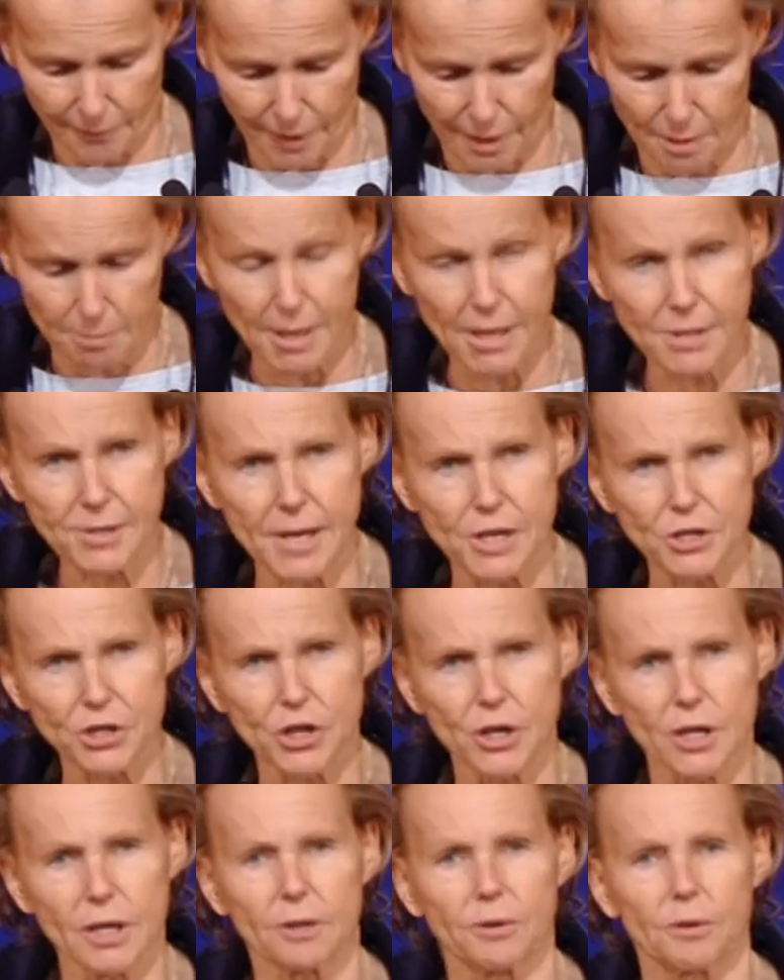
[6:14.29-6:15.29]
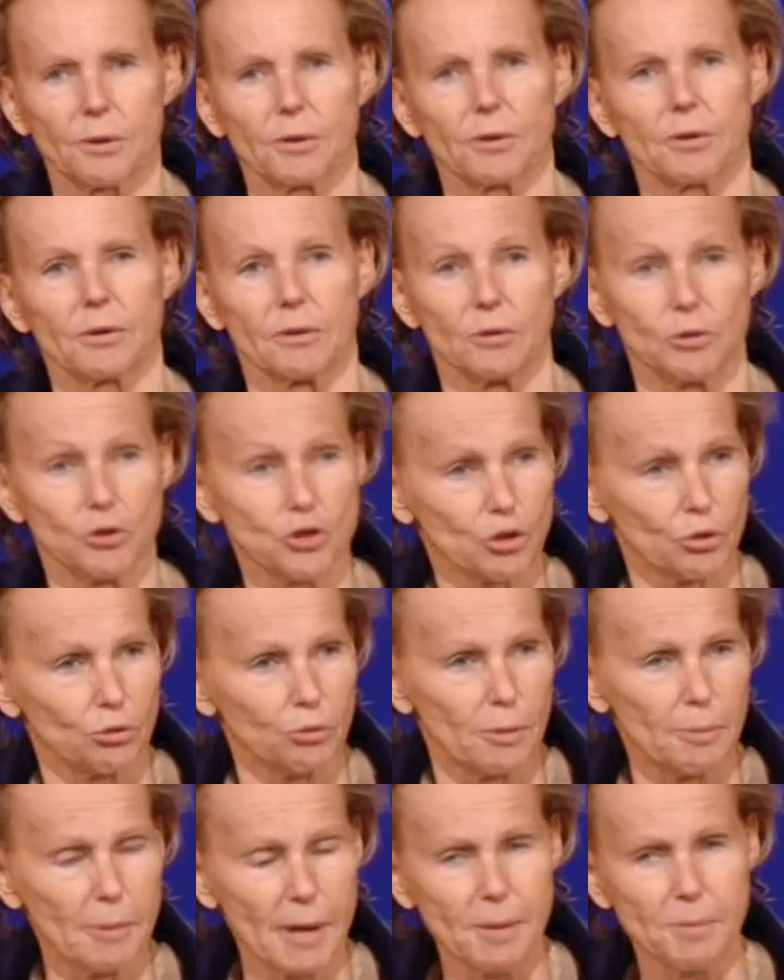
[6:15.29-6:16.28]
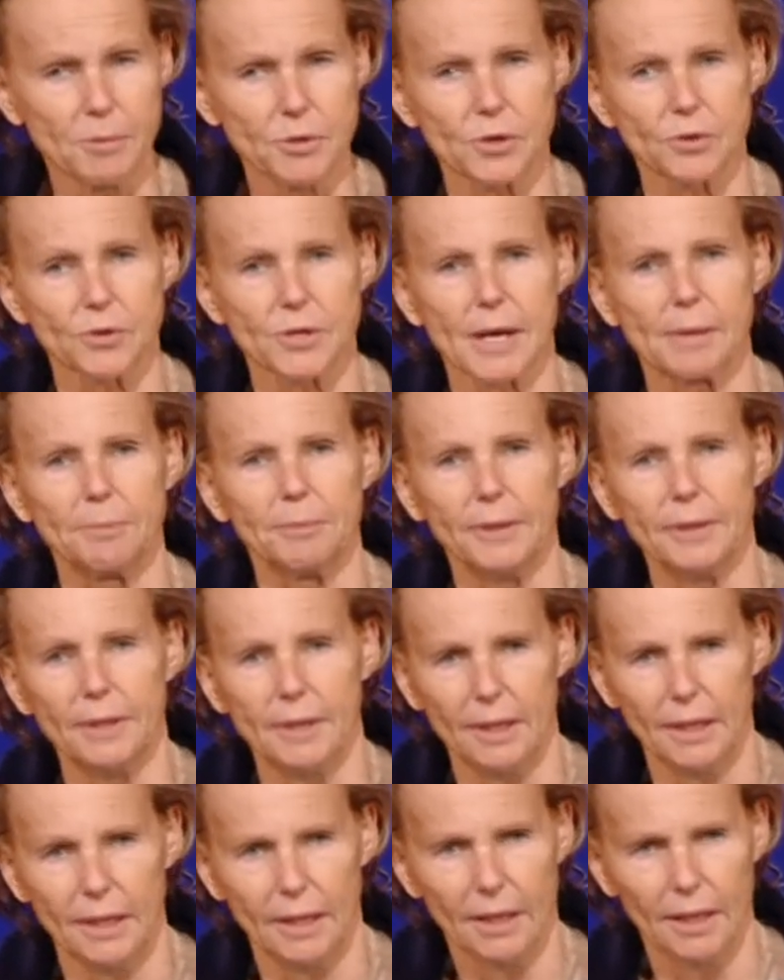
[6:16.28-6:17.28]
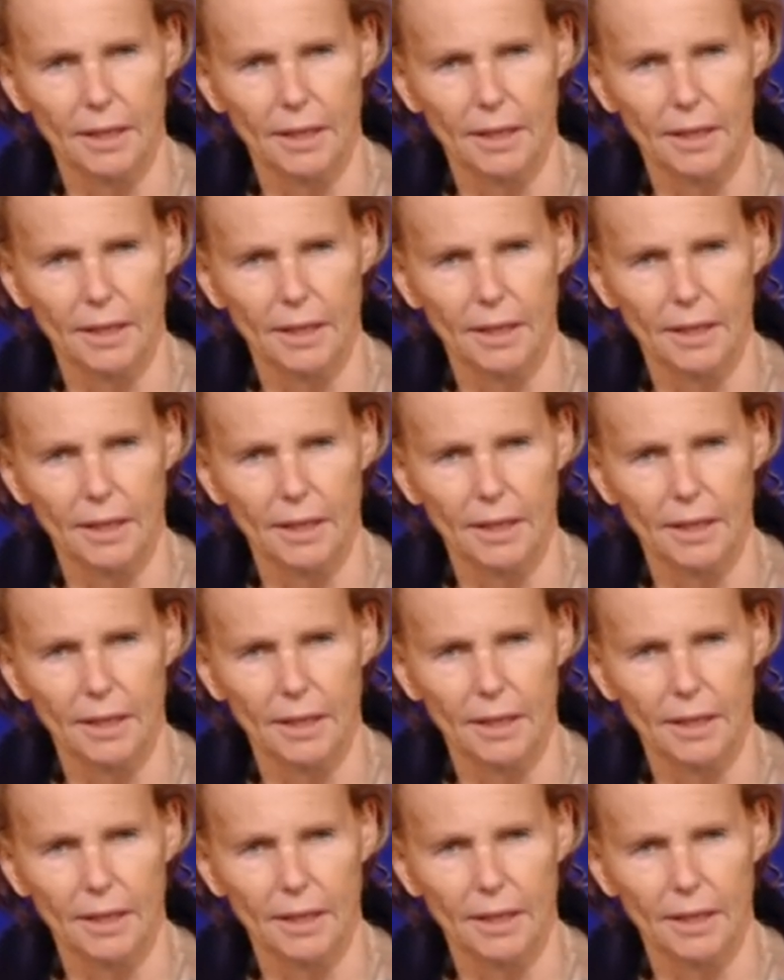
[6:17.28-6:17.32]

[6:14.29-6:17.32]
Eh bien, sachez que aujourd'hui même, ce samedi,